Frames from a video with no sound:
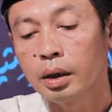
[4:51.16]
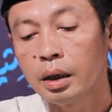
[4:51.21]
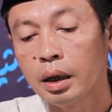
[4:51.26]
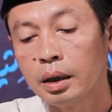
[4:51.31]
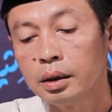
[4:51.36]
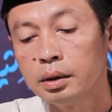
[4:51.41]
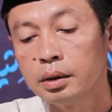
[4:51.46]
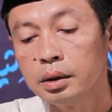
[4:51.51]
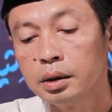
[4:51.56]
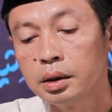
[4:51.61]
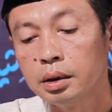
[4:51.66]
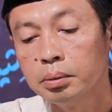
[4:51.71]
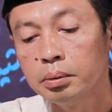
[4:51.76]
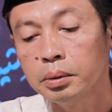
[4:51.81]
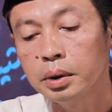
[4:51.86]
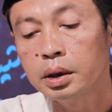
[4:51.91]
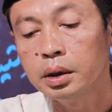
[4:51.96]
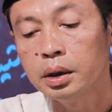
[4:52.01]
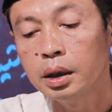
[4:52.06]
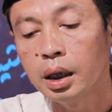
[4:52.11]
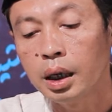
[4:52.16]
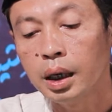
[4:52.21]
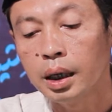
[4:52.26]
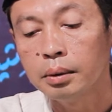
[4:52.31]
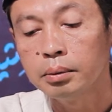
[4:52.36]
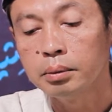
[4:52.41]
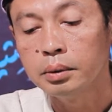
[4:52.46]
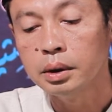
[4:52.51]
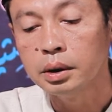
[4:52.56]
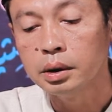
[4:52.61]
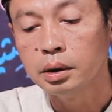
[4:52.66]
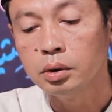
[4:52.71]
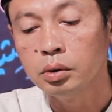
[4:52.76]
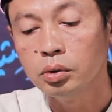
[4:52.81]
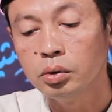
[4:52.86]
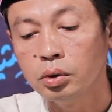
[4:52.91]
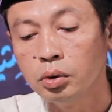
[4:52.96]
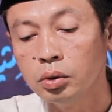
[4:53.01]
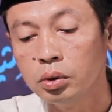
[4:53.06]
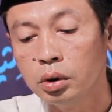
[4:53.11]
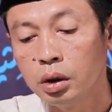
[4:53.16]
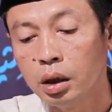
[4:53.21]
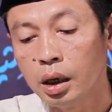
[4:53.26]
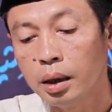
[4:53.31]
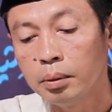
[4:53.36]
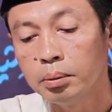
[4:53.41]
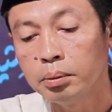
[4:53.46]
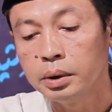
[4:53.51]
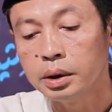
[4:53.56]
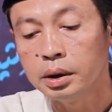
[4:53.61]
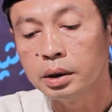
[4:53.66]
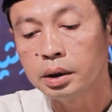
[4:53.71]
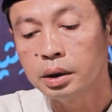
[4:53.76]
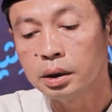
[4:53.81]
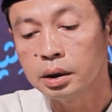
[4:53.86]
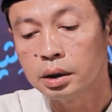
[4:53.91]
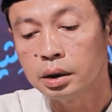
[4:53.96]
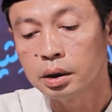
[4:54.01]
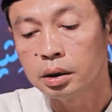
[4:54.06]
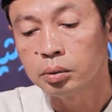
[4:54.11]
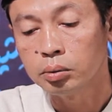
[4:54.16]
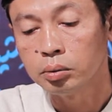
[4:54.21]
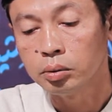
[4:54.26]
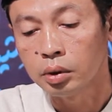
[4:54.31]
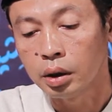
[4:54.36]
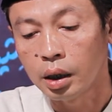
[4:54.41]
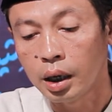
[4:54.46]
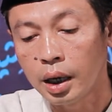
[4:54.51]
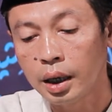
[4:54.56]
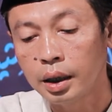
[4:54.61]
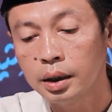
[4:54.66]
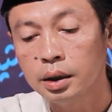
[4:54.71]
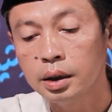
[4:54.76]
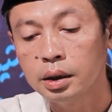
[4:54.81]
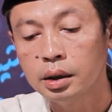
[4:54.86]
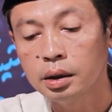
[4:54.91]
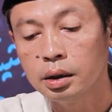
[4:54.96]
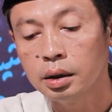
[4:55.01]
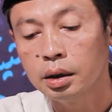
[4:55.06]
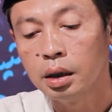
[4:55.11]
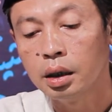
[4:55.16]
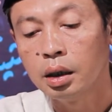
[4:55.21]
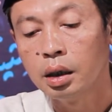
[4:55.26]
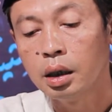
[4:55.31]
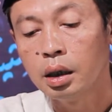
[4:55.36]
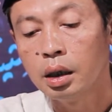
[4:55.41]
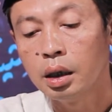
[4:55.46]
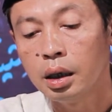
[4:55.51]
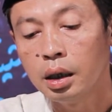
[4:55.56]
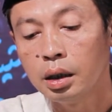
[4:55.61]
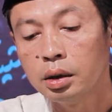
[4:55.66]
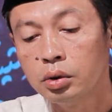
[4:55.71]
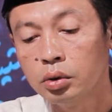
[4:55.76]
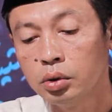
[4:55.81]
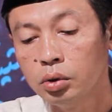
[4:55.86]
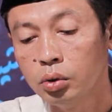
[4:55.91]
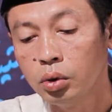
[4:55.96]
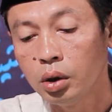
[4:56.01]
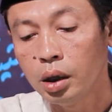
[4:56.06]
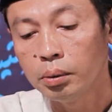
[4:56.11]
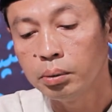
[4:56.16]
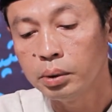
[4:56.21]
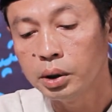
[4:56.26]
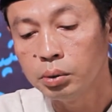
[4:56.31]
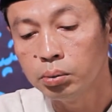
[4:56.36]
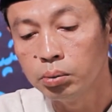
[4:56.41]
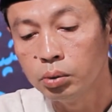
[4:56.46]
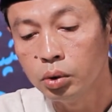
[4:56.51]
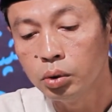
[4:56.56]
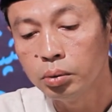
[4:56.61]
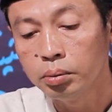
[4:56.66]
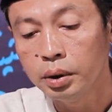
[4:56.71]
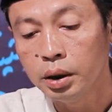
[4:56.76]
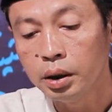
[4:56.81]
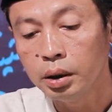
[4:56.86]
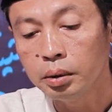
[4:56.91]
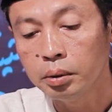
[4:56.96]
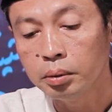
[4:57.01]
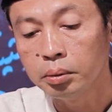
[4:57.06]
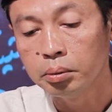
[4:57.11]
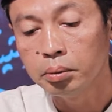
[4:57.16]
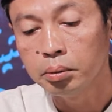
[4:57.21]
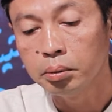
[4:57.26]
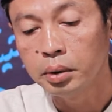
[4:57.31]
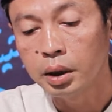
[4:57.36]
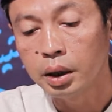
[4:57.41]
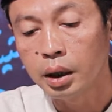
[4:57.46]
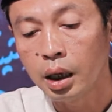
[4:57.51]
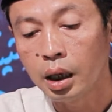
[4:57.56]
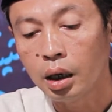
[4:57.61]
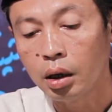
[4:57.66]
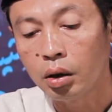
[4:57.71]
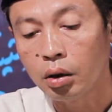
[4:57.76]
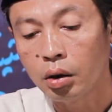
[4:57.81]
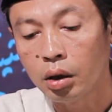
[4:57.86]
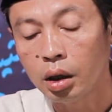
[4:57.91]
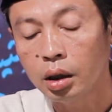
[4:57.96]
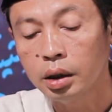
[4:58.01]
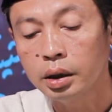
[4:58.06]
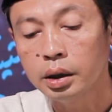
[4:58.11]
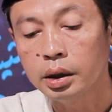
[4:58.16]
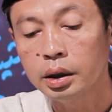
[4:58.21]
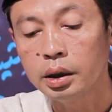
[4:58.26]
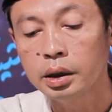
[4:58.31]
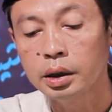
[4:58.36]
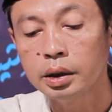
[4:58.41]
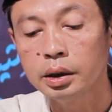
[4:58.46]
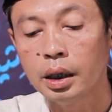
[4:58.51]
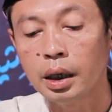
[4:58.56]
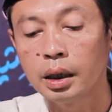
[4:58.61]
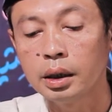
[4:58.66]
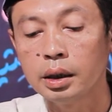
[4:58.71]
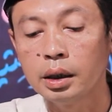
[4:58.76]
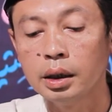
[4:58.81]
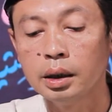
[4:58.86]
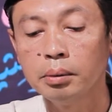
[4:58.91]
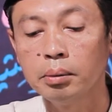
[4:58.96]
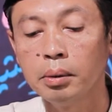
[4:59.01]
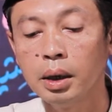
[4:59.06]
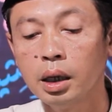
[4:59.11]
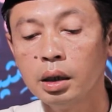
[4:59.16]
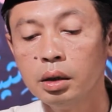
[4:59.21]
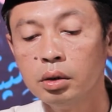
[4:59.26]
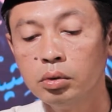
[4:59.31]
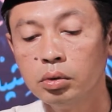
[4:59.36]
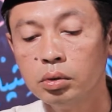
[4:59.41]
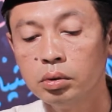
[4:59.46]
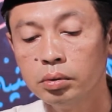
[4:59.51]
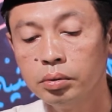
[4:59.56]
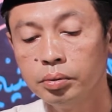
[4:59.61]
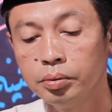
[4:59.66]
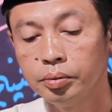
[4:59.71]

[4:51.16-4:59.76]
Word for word: kang tetep ing dalam ia tujuh lapis langit lan tujuh lapis bumi minal kholki saking makhluk